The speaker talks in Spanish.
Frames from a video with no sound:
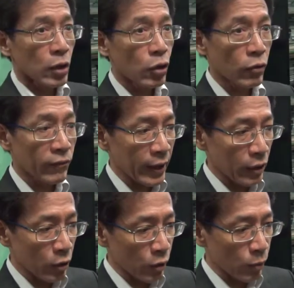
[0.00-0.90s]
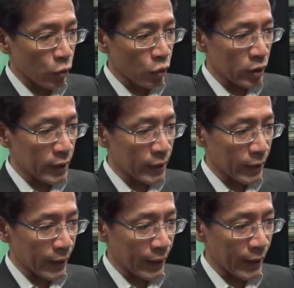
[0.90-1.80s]
lo veo muy
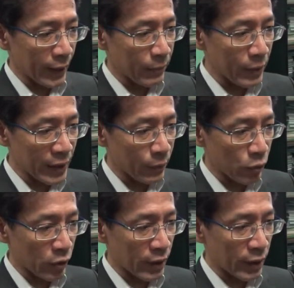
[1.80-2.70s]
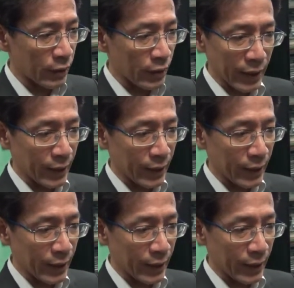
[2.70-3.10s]
eh, vivo. Eh,